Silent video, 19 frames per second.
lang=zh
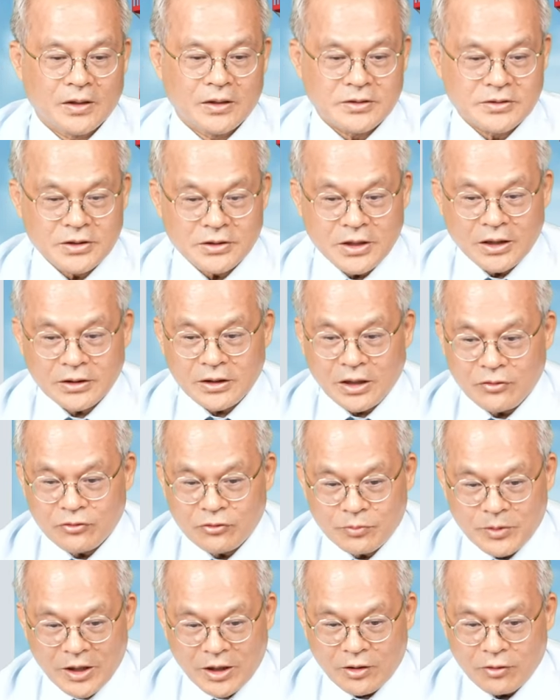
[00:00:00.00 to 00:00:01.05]
这两档股
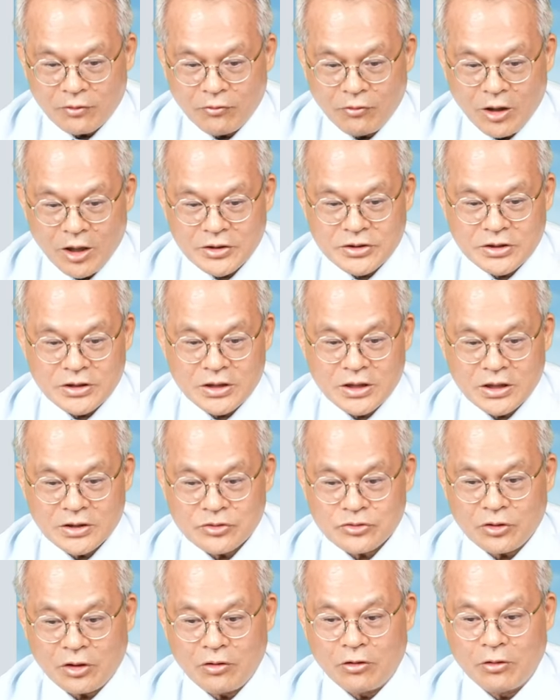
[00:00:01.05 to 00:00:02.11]
票，旺系跟
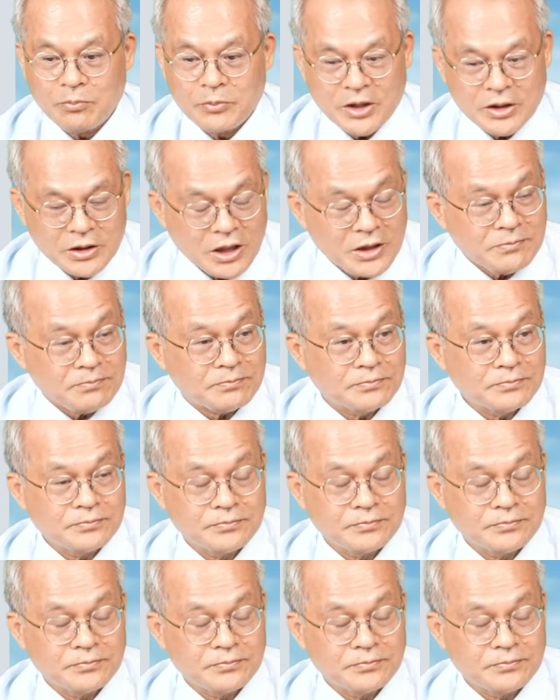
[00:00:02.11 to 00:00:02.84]
双红，明天